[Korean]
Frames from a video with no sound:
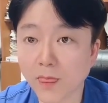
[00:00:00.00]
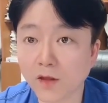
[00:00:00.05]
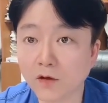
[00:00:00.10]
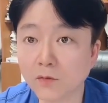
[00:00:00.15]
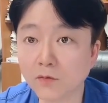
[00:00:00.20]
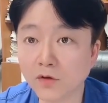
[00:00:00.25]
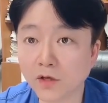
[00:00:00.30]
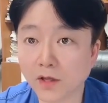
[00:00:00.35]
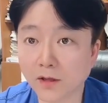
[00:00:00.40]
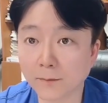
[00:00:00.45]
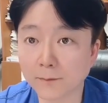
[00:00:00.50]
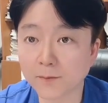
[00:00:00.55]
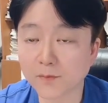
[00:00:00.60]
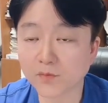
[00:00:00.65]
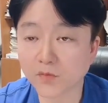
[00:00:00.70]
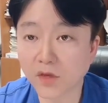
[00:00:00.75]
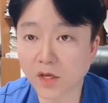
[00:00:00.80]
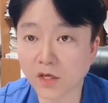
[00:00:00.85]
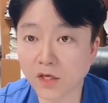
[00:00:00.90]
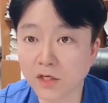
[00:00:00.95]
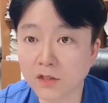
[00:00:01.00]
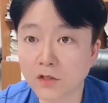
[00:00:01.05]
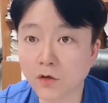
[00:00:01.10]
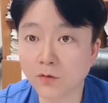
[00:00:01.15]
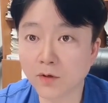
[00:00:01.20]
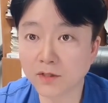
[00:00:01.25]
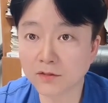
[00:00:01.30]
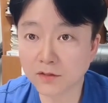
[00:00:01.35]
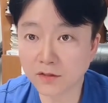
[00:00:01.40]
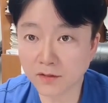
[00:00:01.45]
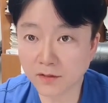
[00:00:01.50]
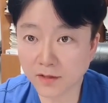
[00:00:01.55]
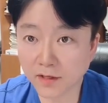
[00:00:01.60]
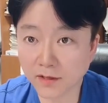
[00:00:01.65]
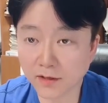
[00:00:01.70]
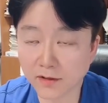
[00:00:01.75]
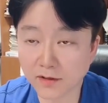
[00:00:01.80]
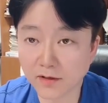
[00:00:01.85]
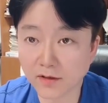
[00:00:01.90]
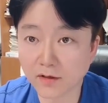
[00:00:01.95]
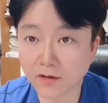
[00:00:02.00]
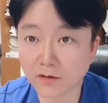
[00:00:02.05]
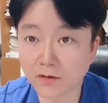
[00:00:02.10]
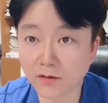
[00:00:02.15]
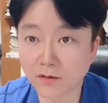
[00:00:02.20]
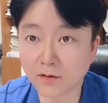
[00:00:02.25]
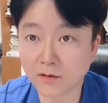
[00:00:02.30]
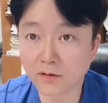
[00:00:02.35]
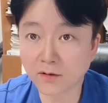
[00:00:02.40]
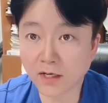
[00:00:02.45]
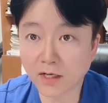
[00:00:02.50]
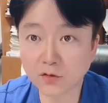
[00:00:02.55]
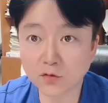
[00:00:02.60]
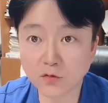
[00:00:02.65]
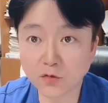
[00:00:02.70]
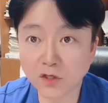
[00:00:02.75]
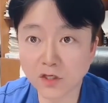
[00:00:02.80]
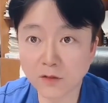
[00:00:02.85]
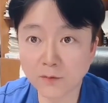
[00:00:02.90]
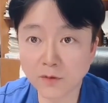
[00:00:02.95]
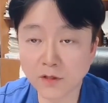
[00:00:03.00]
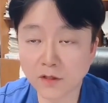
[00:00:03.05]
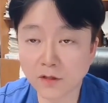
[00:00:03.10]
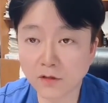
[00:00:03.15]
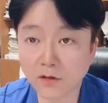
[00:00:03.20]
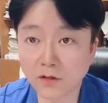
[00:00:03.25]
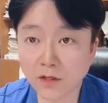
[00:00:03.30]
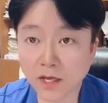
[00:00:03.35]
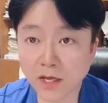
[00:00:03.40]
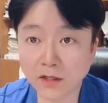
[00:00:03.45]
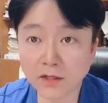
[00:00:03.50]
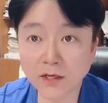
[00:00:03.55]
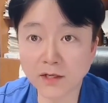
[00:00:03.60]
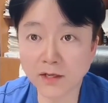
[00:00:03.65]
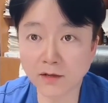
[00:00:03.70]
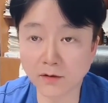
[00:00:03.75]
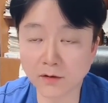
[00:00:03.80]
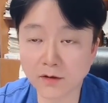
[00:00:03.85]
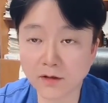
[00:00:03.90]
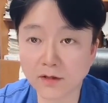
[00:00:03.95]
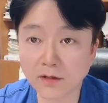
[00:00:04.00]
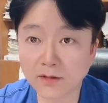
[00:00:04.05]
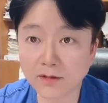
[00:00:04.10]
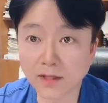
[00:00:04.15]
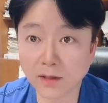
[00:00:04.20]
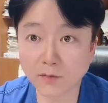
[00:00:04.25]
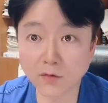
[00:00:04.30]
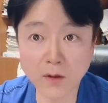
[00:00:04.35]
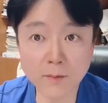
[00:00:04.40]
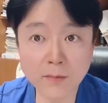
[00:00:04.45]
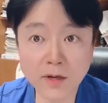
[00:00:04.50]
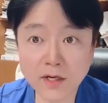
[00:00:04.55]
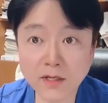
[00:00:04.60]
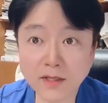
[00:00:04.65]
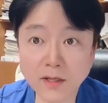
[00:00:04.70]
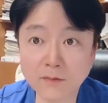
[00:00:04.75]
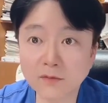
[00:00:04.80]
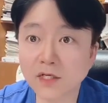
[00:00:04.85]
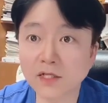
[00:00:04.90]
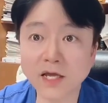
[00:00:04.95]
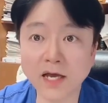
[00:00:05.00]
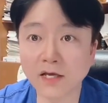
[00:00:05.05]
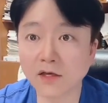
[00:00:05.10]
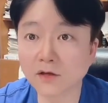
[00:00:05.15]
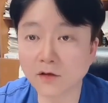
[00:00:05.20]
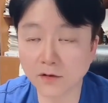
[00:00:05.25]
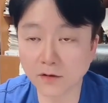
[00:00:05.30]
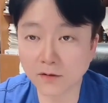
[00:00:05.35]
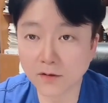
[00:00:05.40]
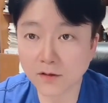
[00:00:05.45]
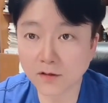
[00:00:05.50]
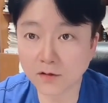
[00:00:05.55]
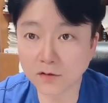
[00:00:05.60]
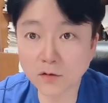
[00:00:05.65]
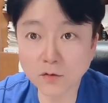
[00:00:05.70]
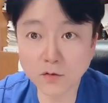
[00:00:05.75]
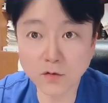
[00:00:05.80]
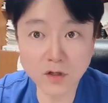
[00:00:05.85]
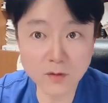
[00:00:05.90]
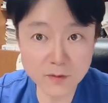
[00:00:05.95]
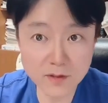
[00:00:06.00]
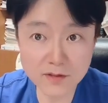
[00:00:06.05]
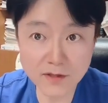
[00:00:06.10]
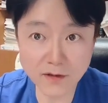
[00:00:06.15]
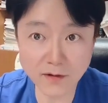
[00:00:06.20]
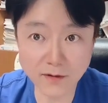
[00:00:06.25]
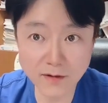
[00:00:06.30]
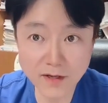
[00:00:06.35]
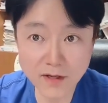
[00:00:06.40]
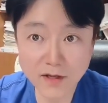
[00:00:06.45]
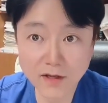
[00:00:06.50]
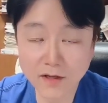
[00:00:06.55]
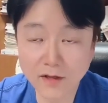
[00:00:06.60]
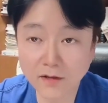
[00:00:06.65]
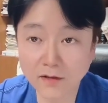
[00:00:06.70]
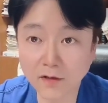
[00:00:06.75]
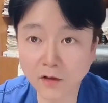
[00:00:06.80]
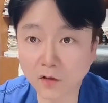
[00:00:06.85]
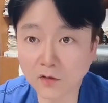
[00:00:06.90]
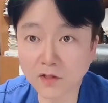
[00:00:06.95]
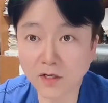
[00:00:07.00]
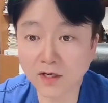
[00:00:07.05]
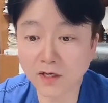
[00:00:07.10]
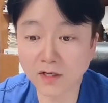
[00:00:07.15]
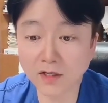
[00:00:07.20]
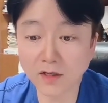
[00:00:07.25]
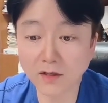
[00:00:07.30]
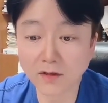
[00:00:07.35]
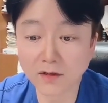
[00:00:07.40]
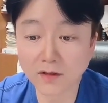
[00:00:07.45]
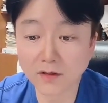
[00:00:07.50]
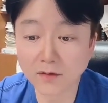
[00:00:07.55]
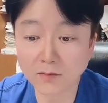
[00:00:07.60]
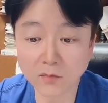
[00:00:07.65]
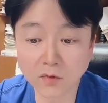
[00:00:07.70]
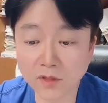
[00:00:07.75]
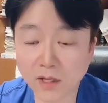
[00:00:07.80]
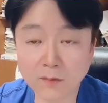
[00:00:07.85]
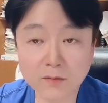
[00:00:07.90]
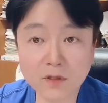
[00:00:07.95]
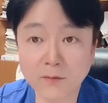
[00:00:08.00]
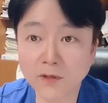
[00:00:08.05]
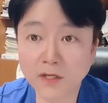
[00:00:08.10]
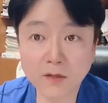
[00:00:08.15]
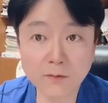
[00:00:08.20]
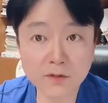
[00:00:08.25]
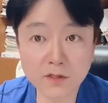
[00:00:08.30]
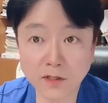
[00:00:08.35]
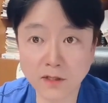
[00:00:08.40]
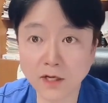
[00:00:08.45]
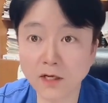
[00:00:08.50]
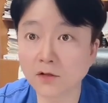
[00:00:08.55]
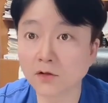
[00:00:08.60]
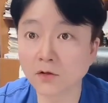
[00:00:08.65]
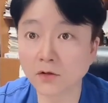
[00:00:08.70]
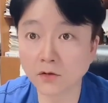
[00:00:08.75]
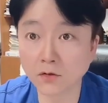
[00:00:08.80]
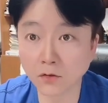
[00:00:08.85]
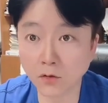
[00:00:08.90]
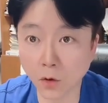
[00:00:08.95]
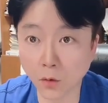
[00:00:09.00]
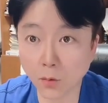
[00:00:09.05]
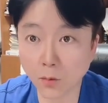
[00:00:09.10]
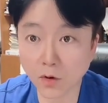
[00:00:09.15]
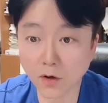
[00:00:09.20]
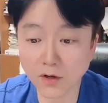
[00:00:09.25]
그분이 이정화 씨인데 어, 아주 힘이 대단해요 웬만한 남자 다 이겨요. 그 정도로 힘이 세요. 그 여자가 뭐 남자만 힘이 세다? No.